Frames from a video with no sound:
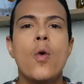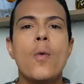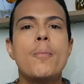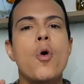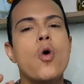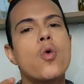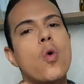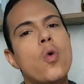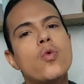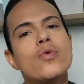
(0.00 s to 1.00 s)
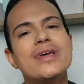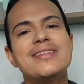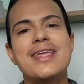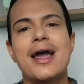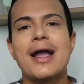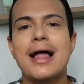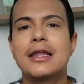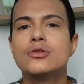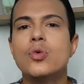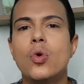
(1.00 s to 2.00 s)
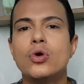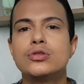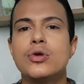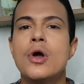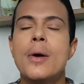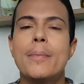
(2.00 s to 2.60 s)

um pouco, um intercala no outro,